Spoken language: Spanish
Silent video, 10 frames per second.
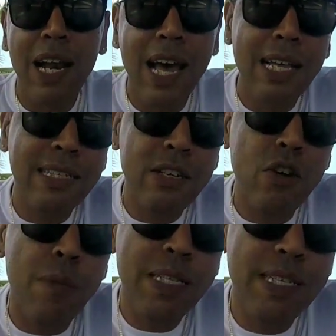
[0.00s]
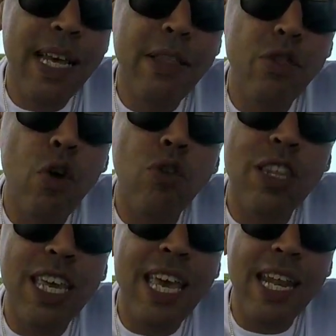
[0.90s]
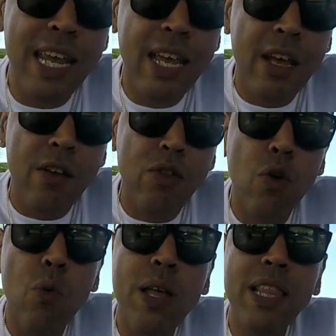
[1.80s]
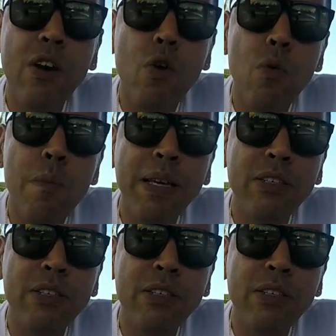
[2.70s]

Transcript: la 5100 no tiene, no cuenta con un